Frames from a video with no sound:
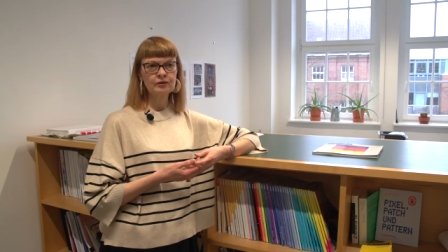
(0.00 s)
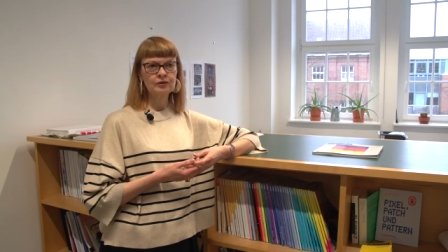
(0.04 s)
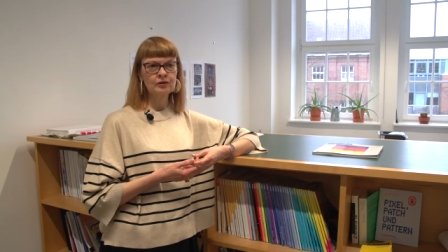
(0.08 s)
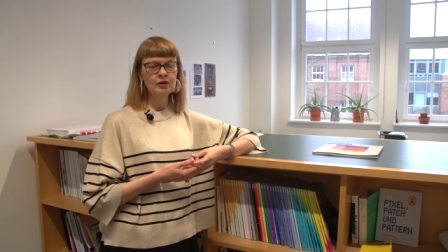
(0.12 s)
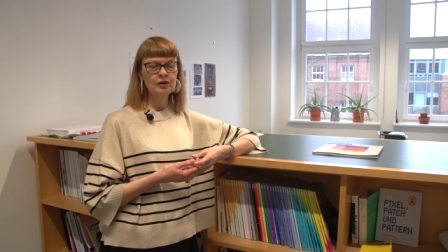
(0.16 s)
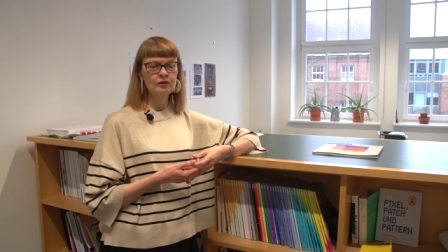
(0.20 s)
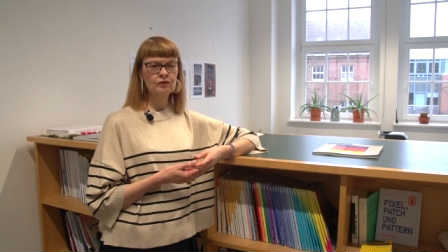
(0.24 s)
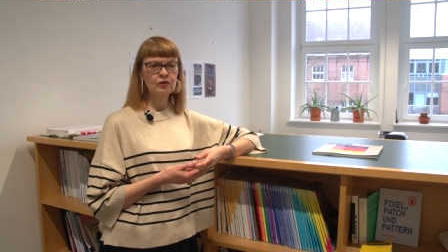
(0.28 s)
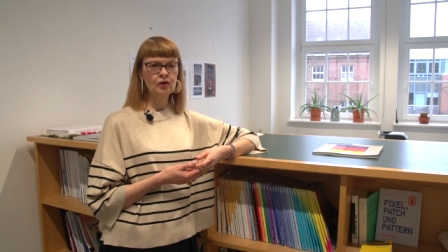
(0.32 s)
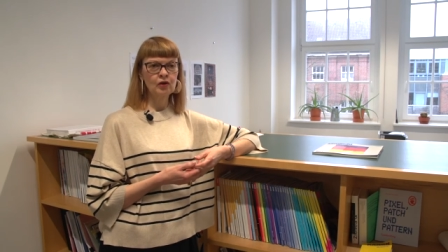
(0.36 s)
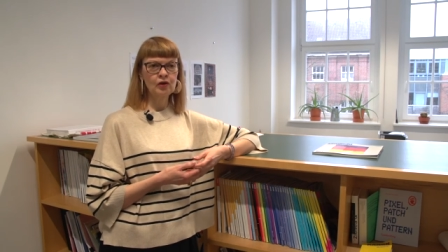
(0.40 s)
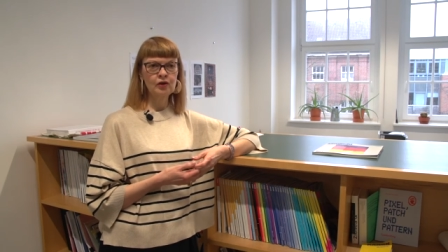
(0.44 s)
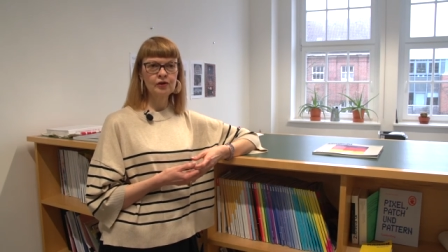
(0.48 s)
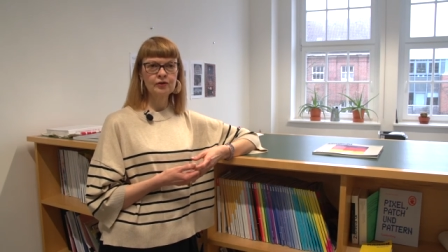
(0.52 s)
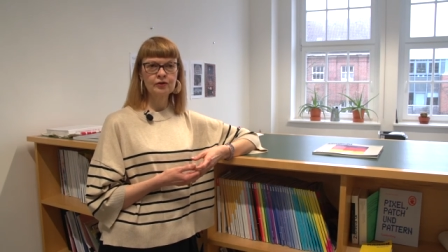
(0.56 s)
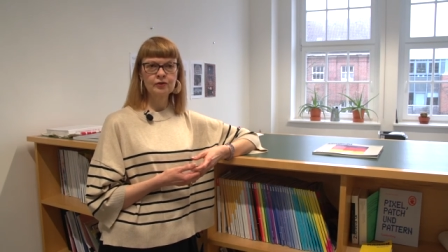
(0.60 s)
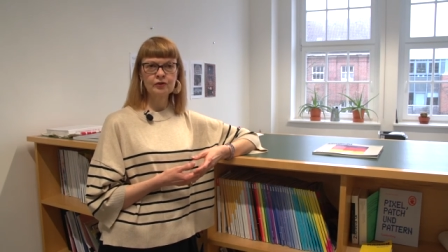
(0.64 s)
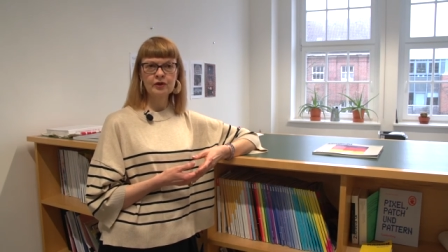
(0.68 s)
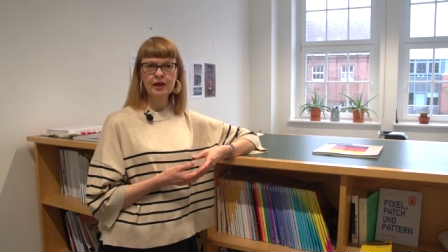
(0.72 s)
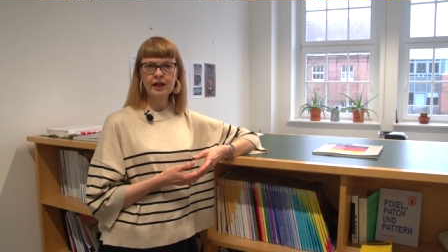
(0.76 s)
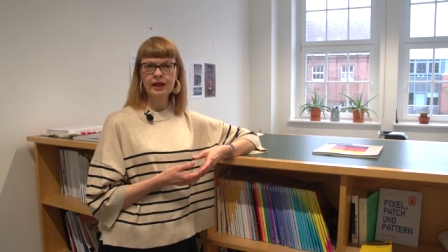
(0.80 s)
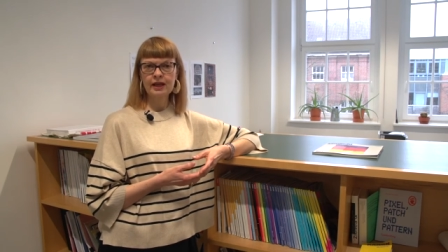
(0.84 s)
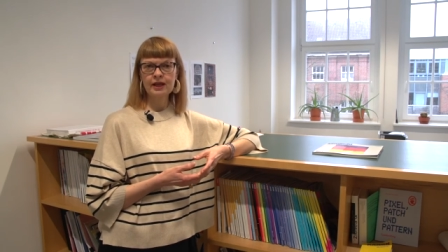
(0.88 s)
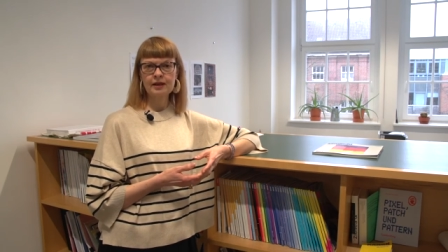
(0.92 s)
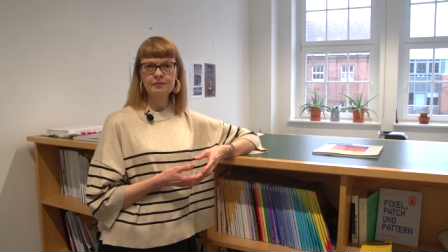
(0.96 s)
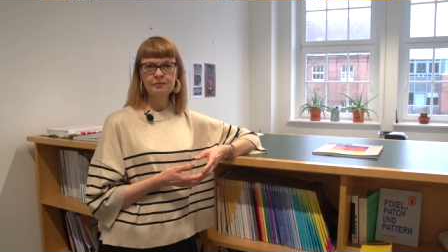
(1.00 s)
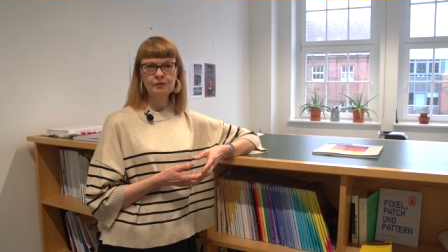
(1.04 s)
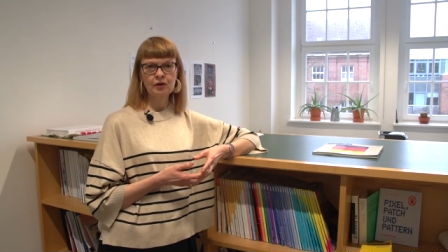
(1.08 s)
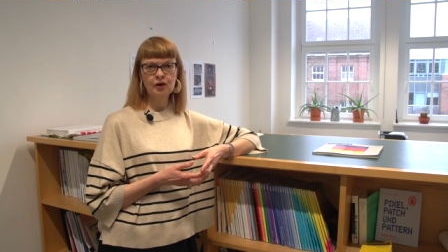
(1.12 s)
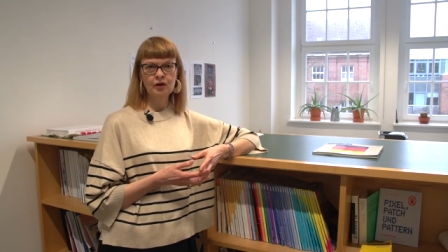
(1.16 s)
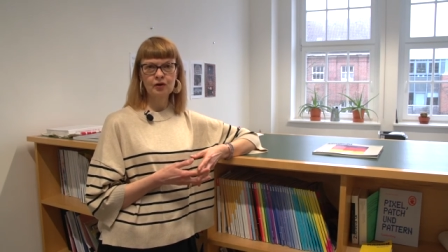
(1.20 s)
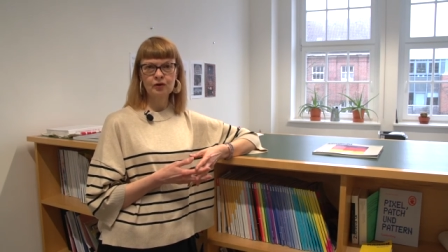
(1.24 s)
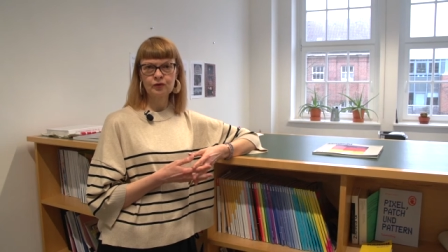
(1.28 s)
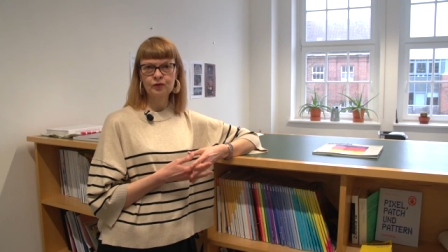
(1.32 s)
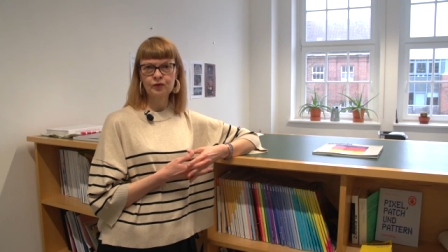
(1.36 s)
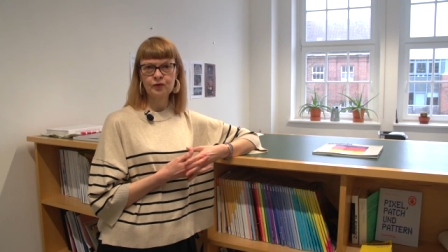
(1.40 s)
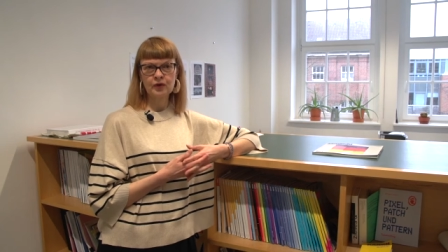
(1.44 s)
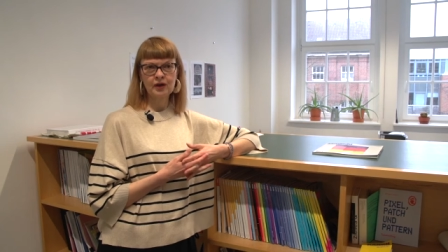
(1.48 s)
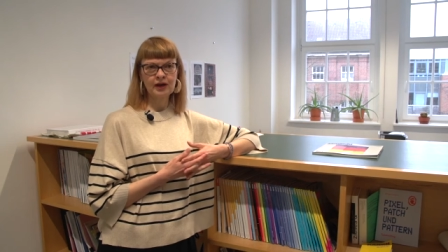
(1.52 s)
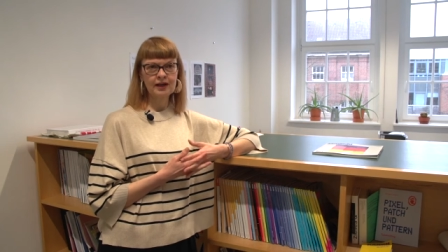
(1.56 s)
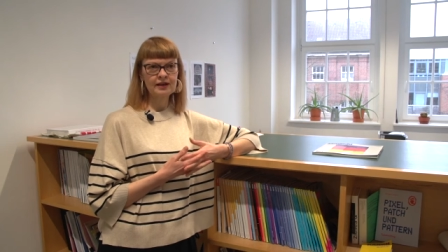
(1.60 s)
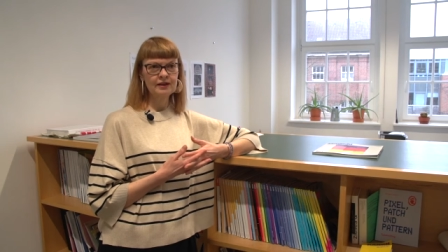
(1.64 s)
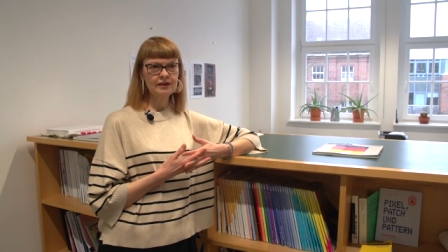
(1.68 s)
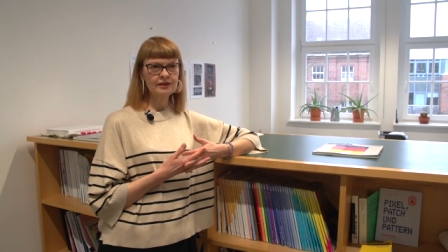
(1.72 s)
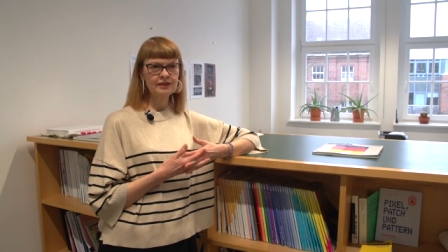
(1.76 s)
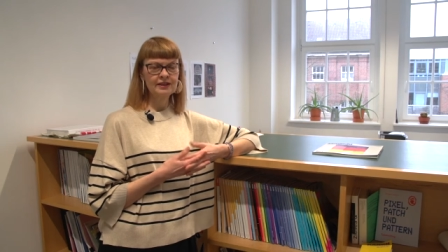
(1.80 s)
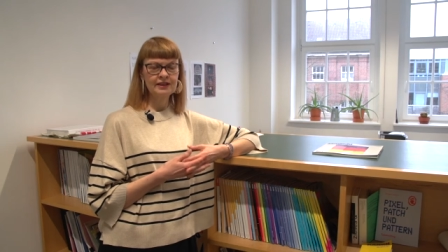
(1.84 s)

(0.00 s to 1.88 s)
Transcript: oder wollen oder eben auch für alle,